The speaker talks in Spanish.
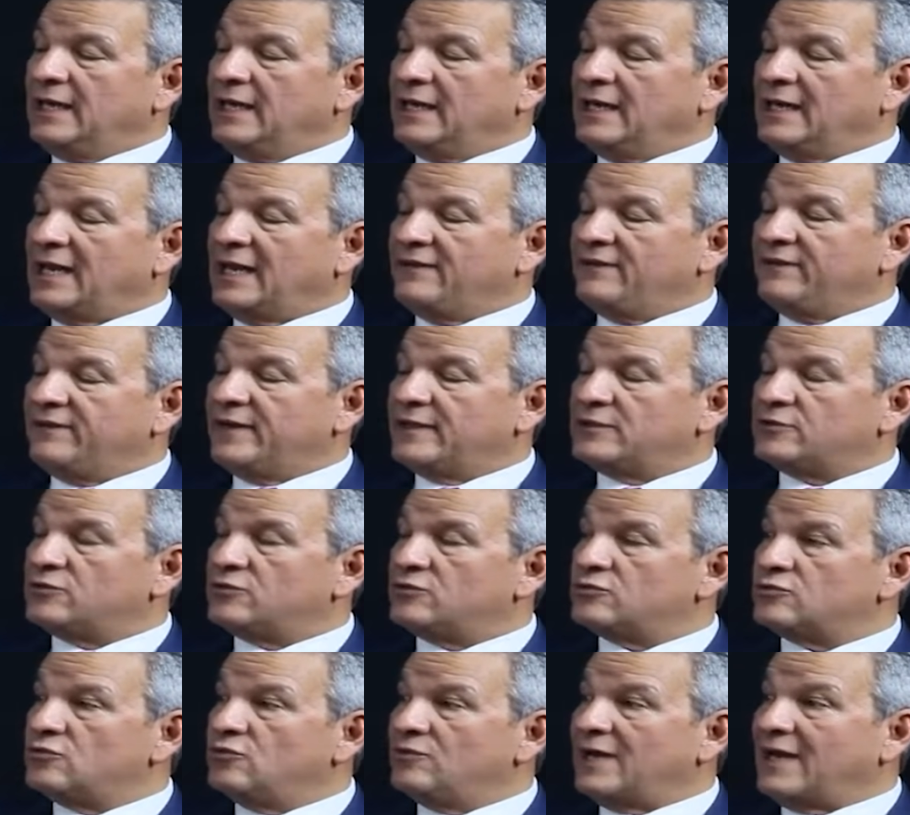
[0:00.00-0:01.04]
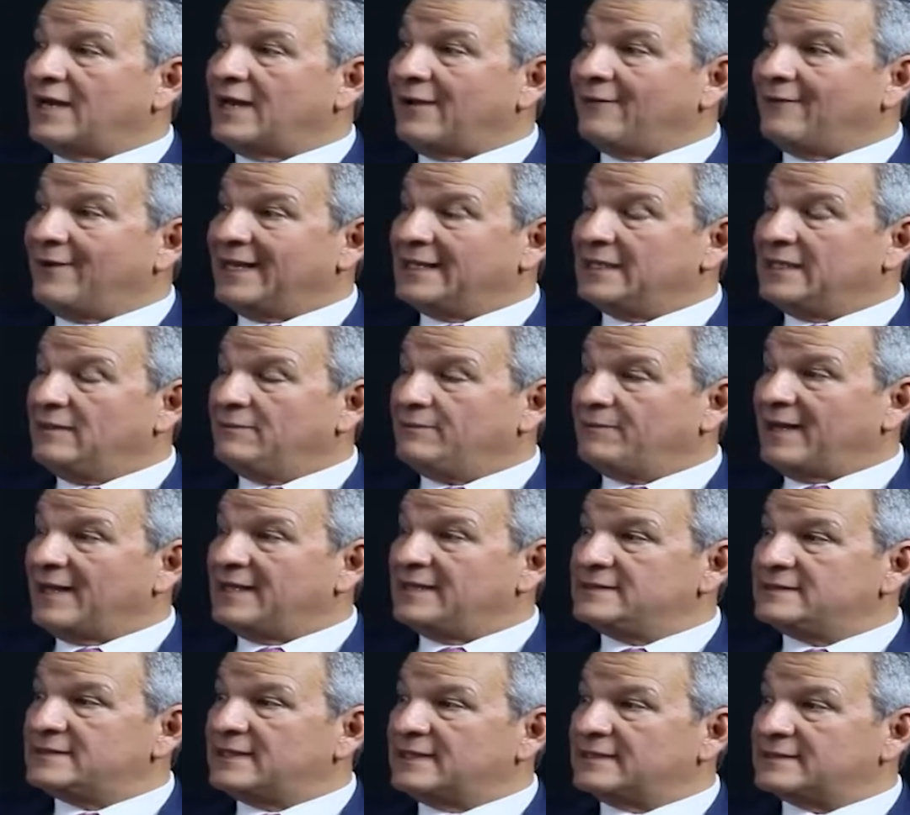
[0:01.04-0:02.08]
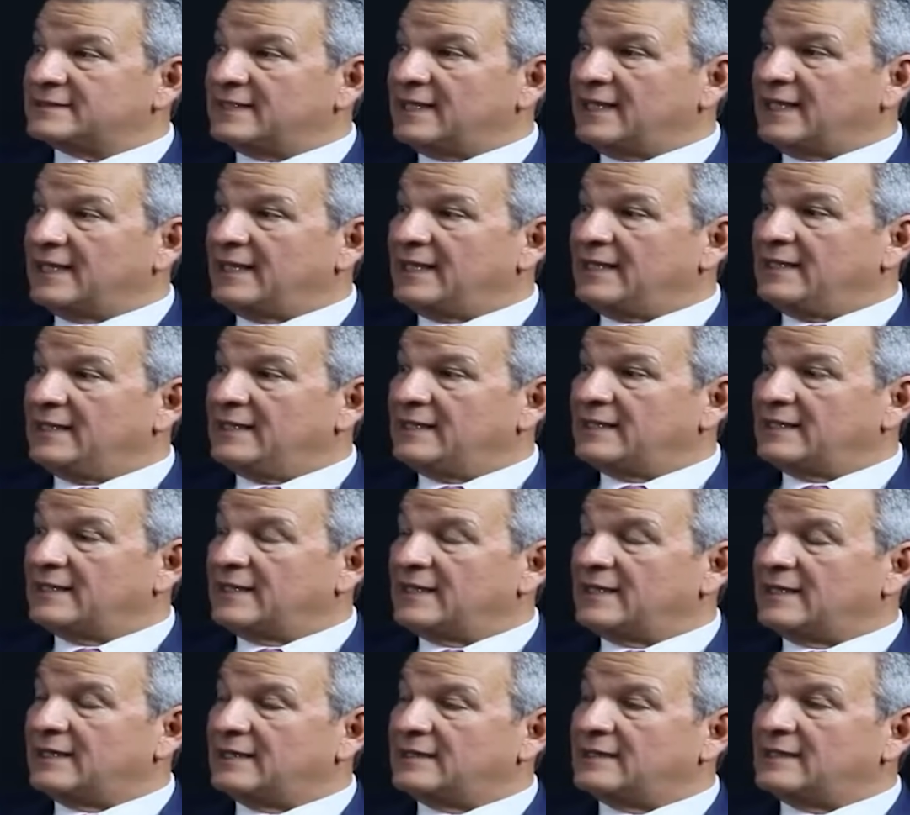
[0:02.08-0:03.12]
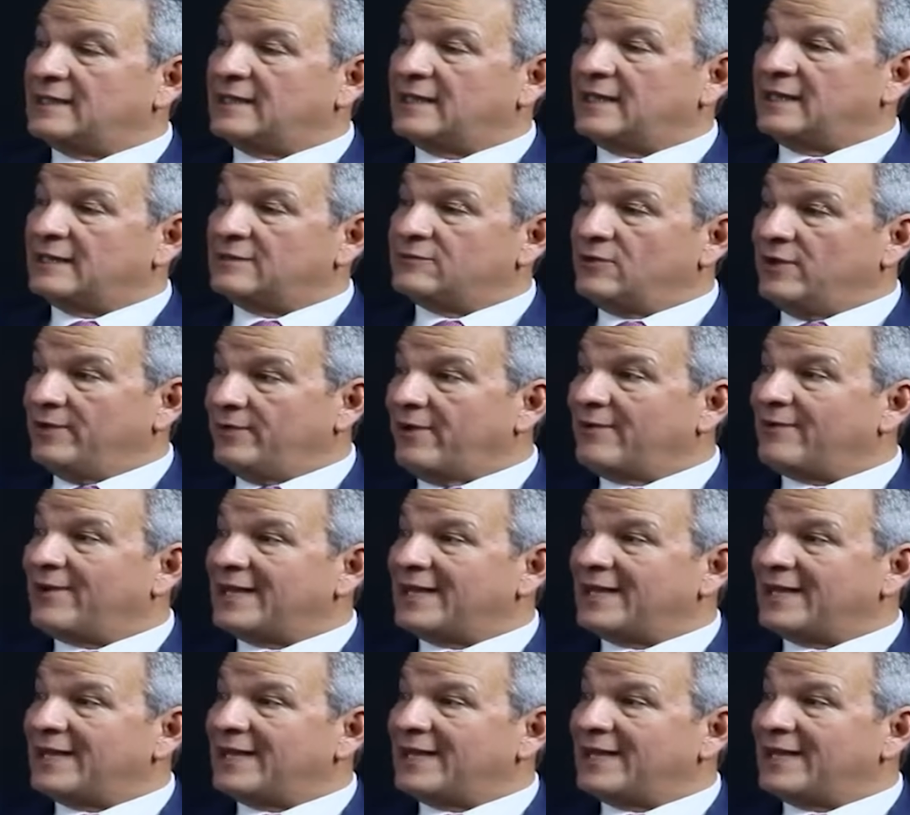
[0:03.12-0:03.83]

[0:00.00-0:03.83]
la infraestructura naval del país que está ahí, a, la nueva